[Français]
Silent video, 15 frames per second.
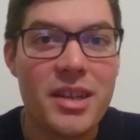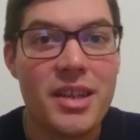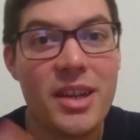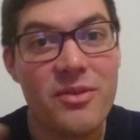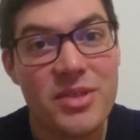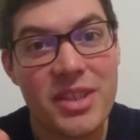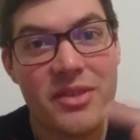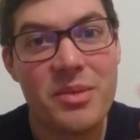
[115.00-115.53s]

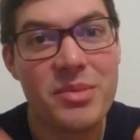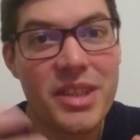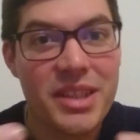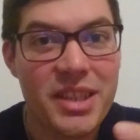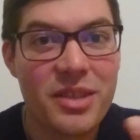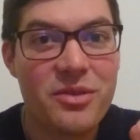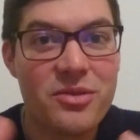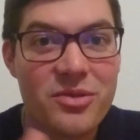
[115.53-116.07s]
Là, vous avez
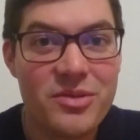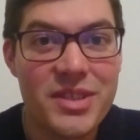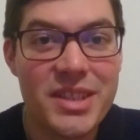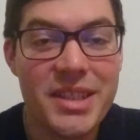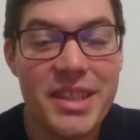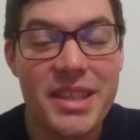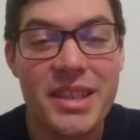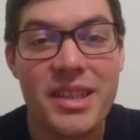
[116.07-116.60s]
peut-être quelques autres
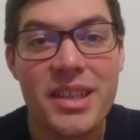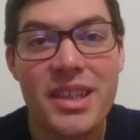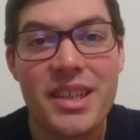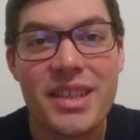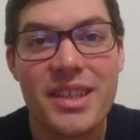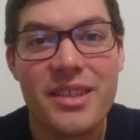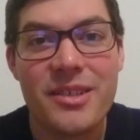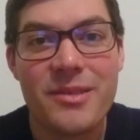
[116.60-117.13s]
idées.
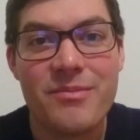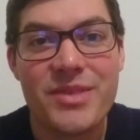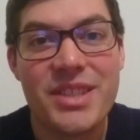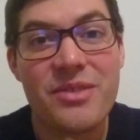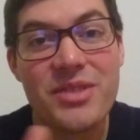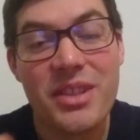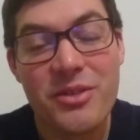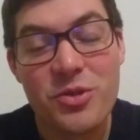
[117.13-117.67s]
Euh,
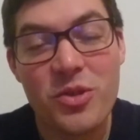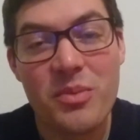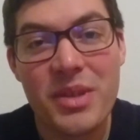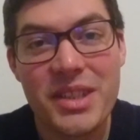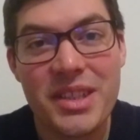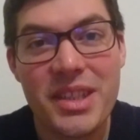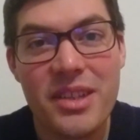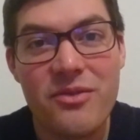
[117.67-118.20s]
si vous n'avez toujours
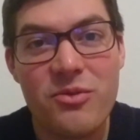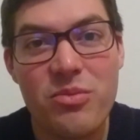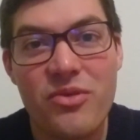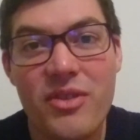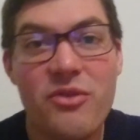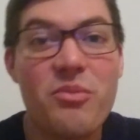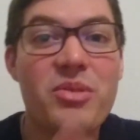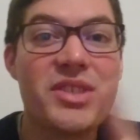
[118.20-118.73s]
pas d'idée, vous
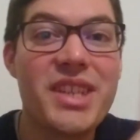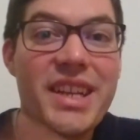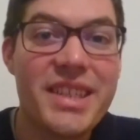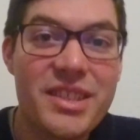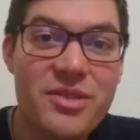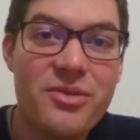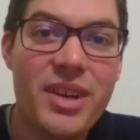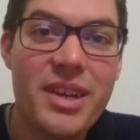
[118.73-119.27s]
pouvez vous poser la
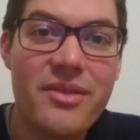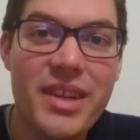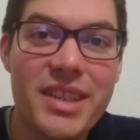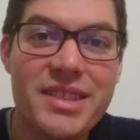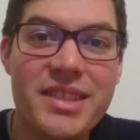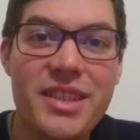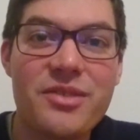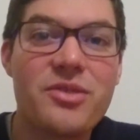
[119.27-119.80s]
question
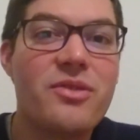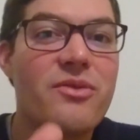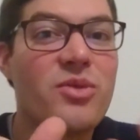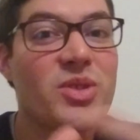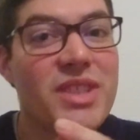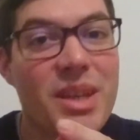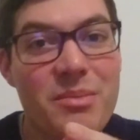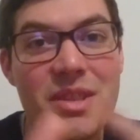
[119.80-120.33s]
inverse. Qu'est-ce que
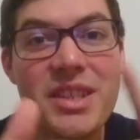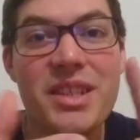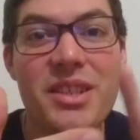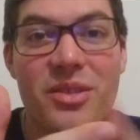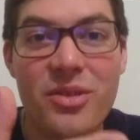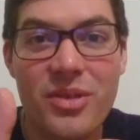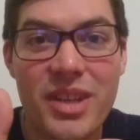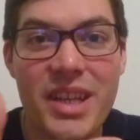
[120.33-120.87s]
vos
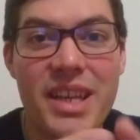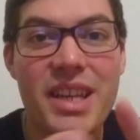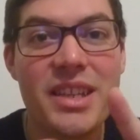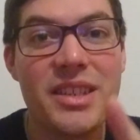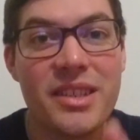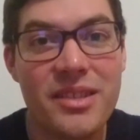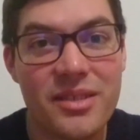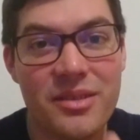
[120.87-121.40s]
amis,
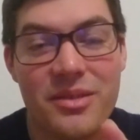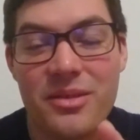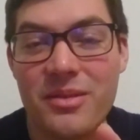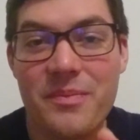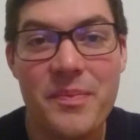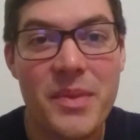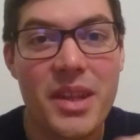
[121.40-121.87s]
collègues, euh,